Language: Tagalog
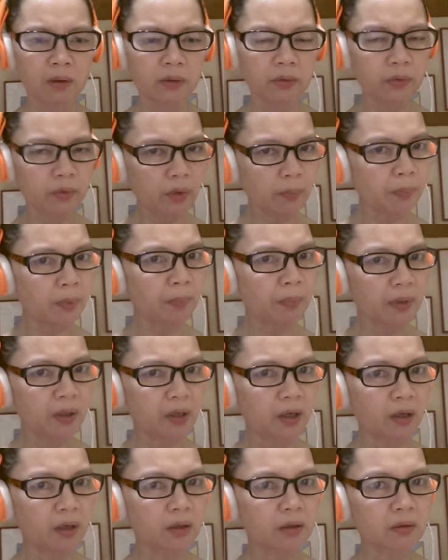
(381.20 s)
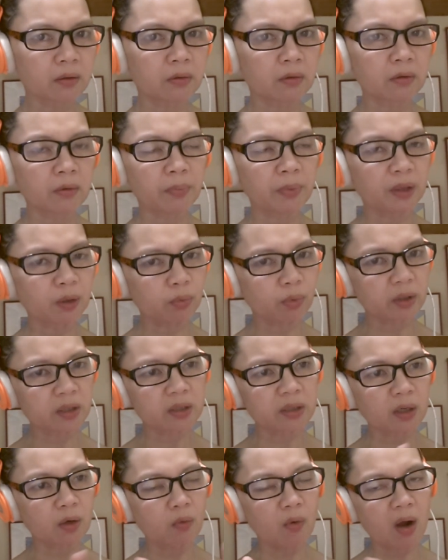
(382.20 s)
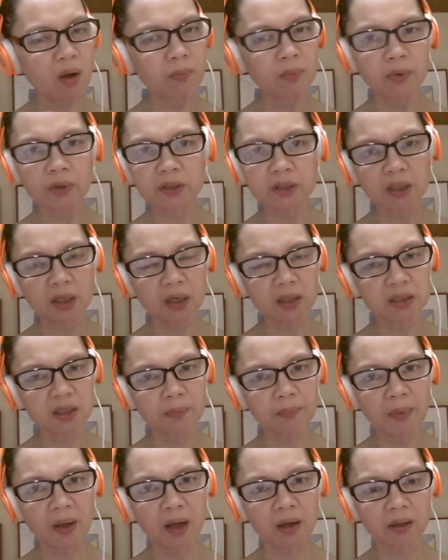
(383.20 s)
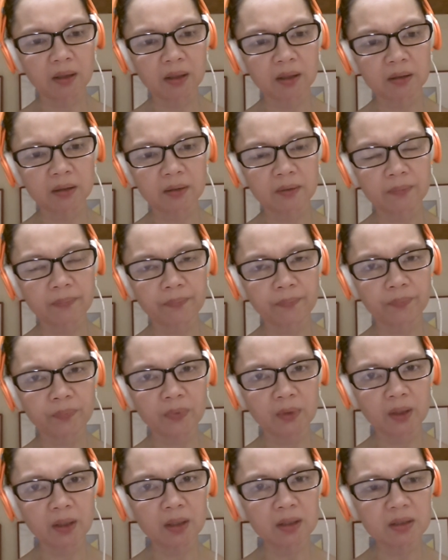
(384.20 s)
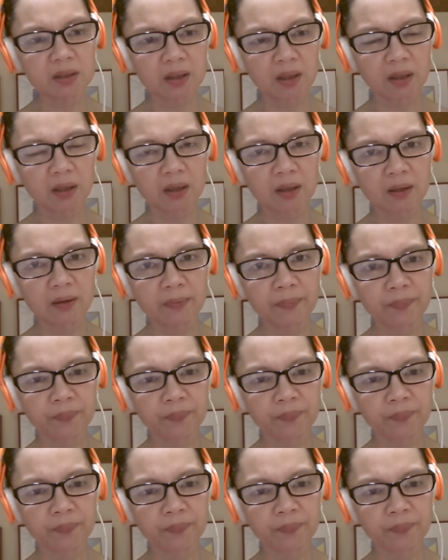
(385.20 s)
yun ang pipiliin ko between sa gwapo at saka sa pangit. Kasi,